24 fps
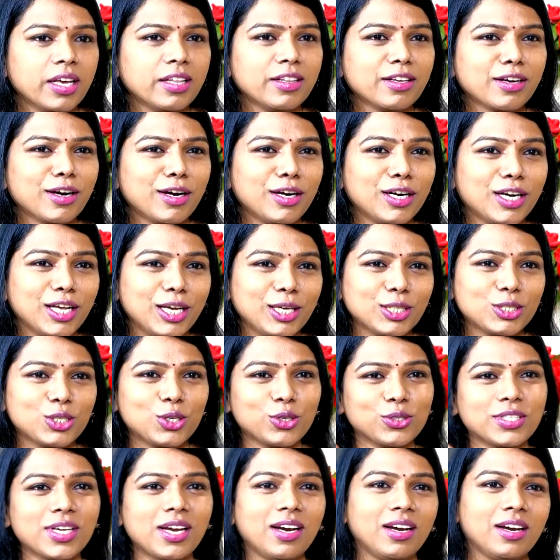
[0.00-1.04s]
ఎందుకంటే
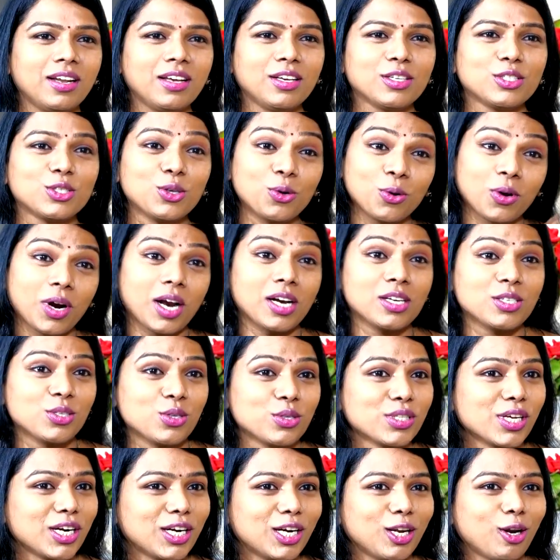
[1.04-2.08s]
సొసైటీ సోకాల్
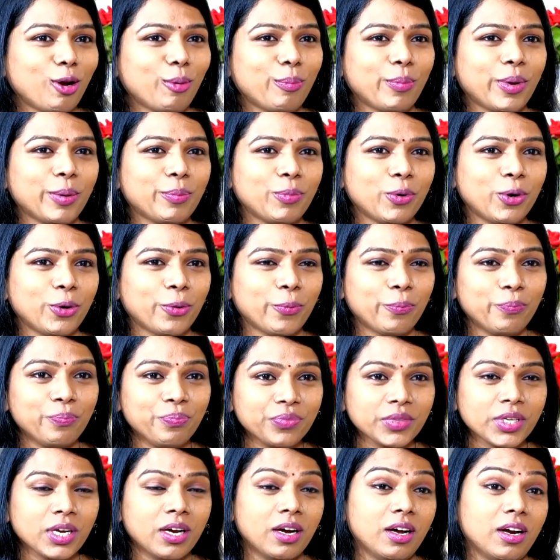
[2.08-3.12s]
సొసైటీలో పీపుల్
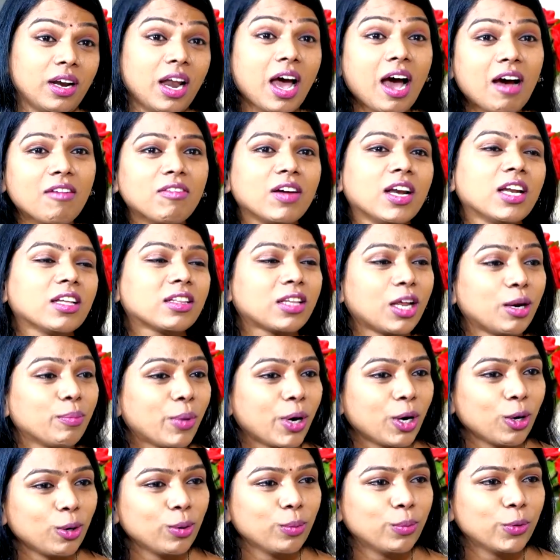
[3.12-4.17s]
నా వల్ల తను
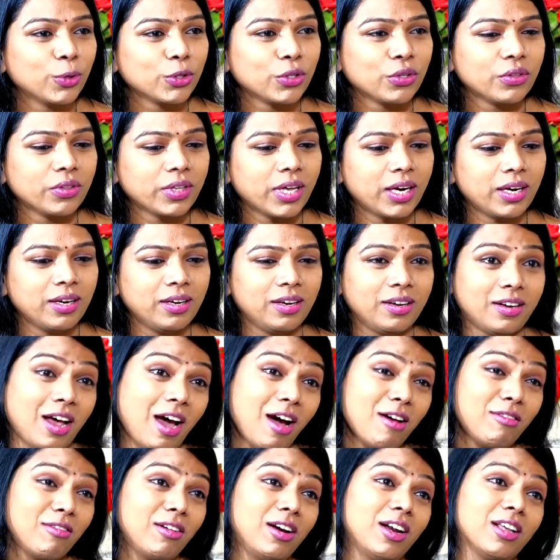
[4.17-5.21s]
పరుగు పోతుందని
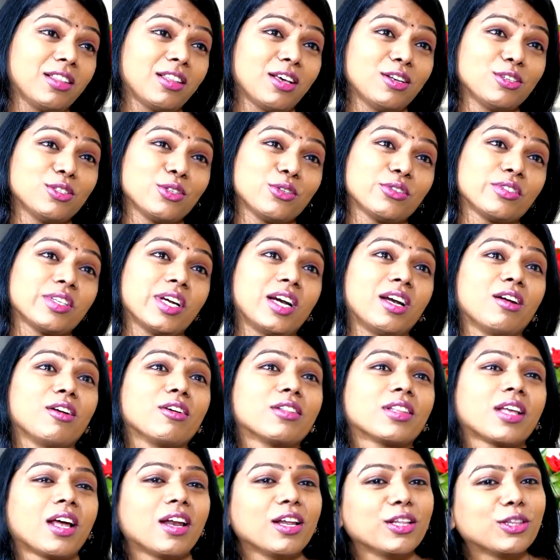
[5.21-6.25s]
నా వల్ల తన
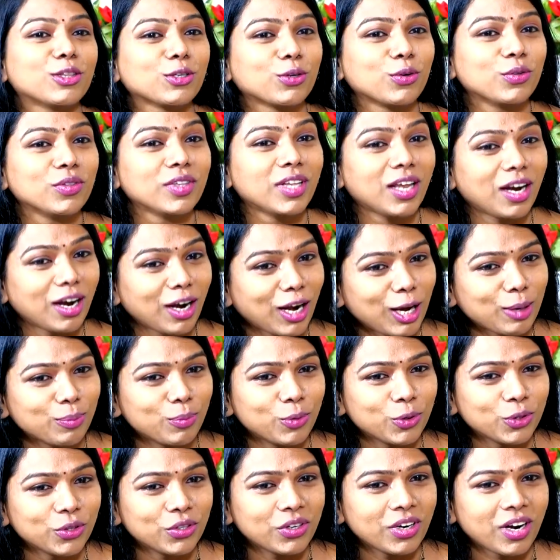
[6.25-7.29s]
సొసైటీలో తలెత్తుకొని
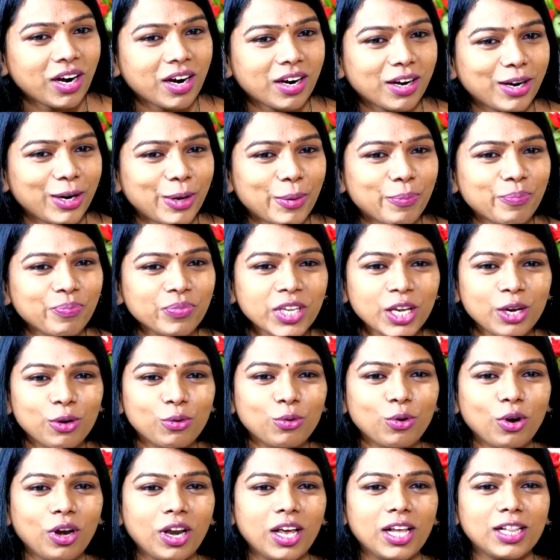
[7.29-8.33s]
తిరగలేకపోతున్నాడని
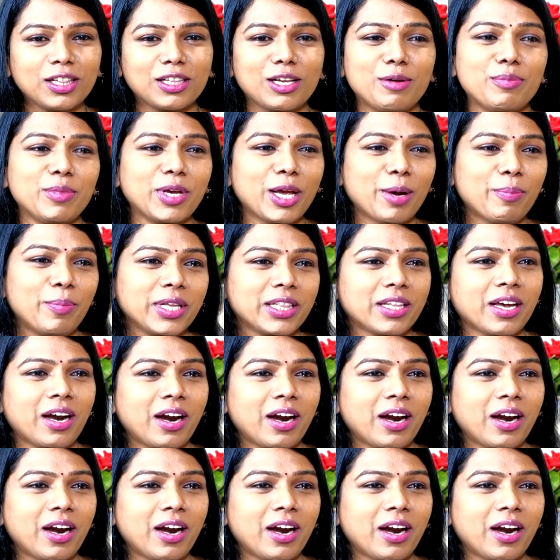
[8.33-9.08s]
ఊర్లో వెళ్తే మీ అబ్బాయి